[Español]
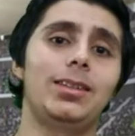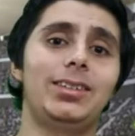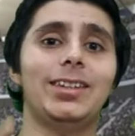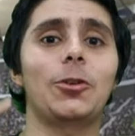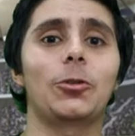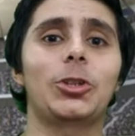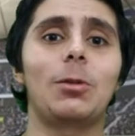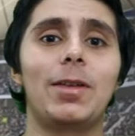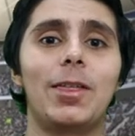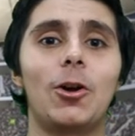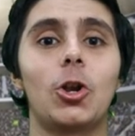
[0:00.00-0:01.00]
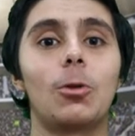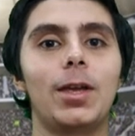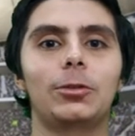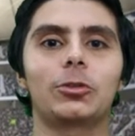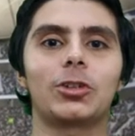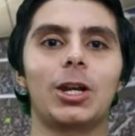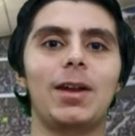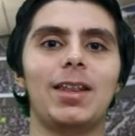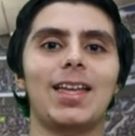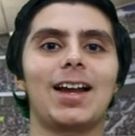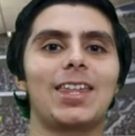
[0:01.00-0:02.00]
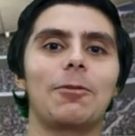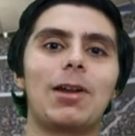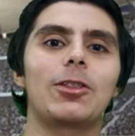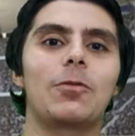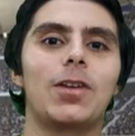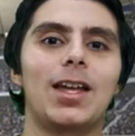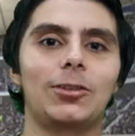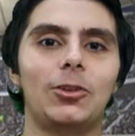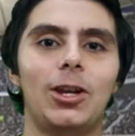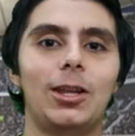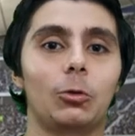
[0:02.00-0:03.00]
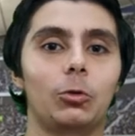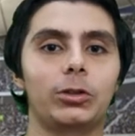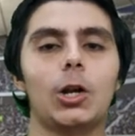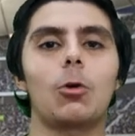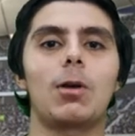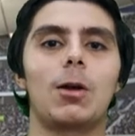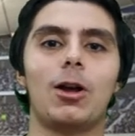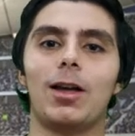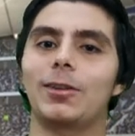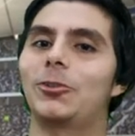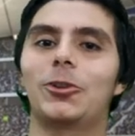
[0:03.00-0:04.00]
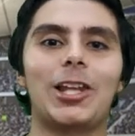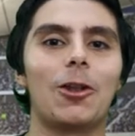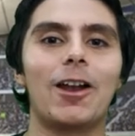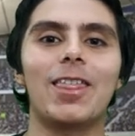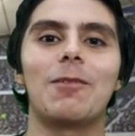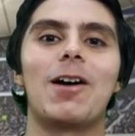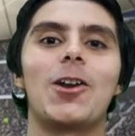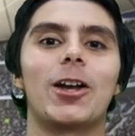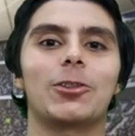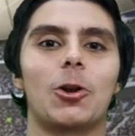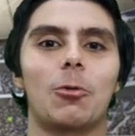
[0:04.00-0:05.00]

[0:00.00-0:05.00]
Si te gustó el video no olvides suscribirte, activar las notificaciones, usar cubrebocas, no saludar de mano a